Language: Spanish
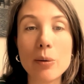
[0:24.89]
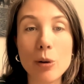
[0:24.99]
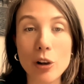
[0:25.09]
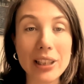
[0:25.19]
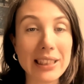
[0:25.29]

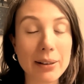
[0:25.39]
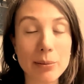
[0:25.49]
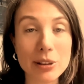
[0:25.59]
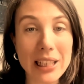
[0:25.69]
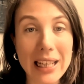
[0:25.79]
Bueno, así que
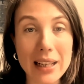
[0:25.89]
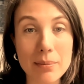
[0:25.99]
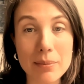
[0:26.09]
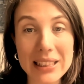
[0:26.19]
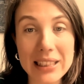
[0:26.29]
vamos a la
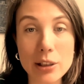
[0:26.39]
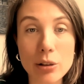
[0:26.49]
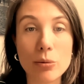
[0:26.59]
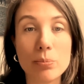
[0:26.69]
base de todo.